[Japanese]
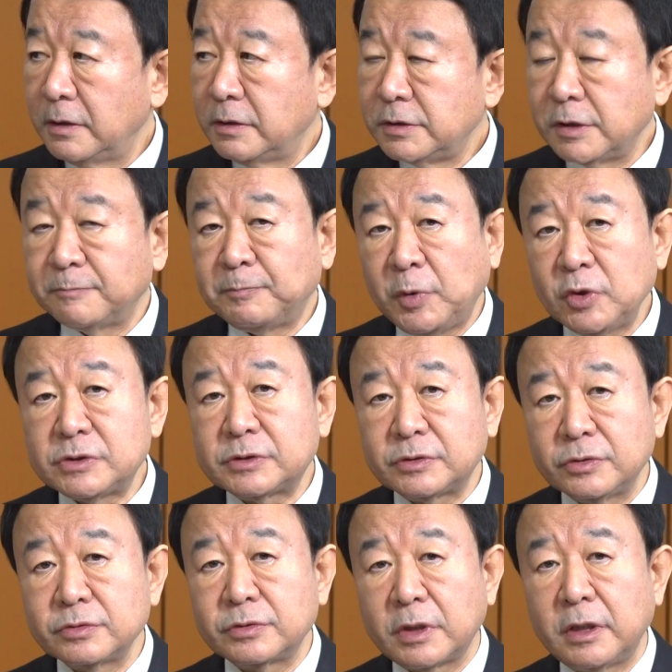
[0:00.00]
じゃあ
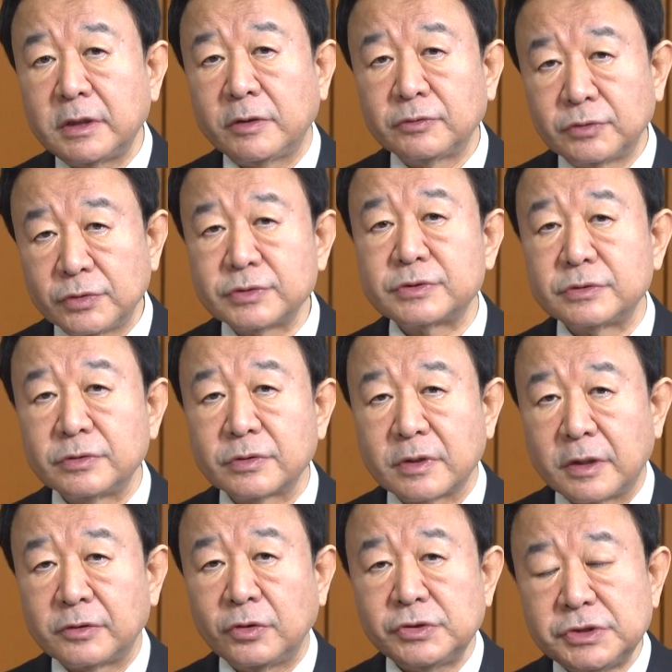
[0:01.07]
ポストウクライナをどうするの
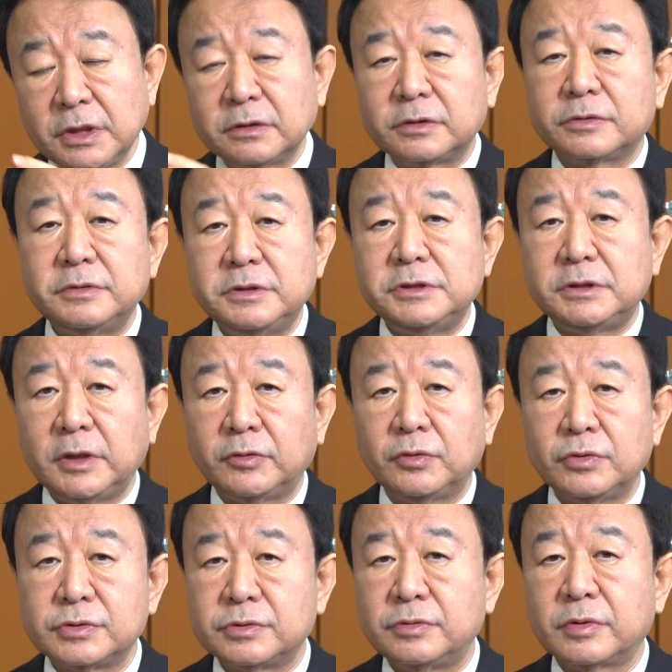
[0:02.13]
かロシアとて国自体
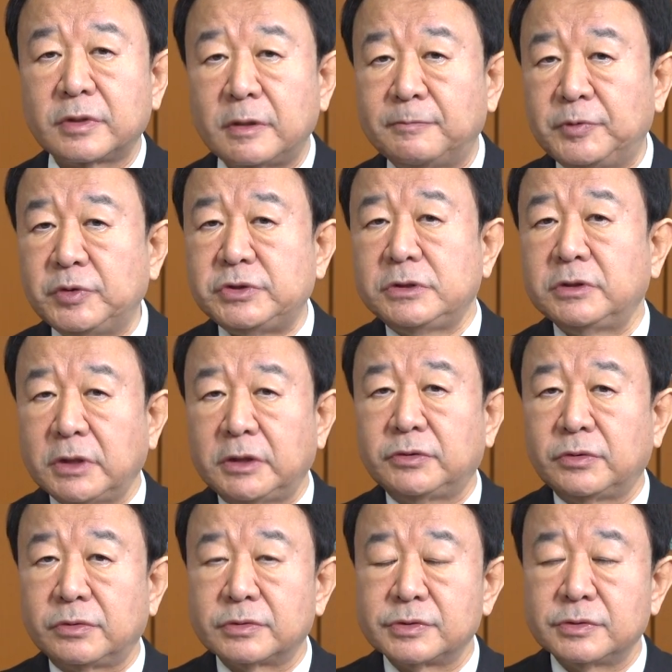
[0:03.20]
どうするのかプーチン大
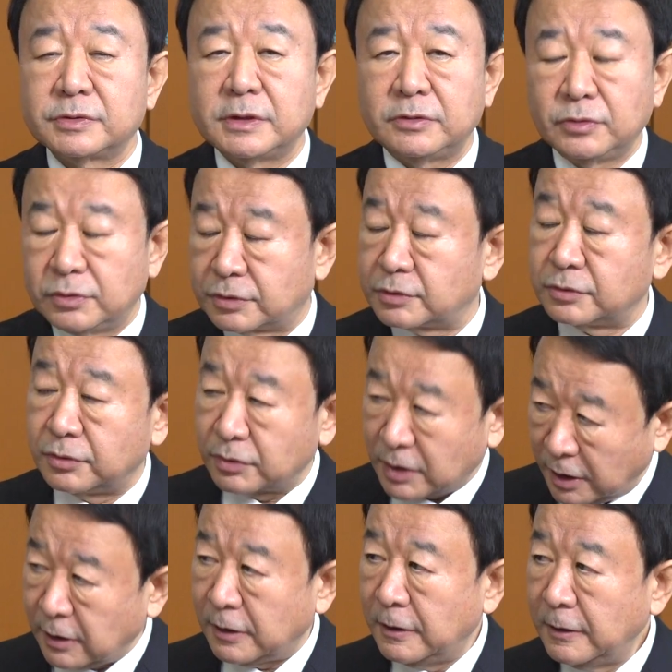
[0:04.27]
統領の存在どうするの
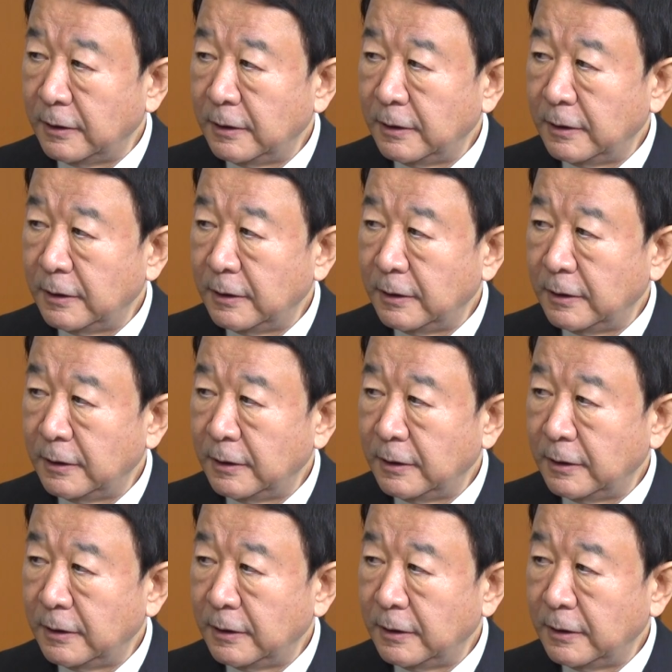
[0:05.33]
か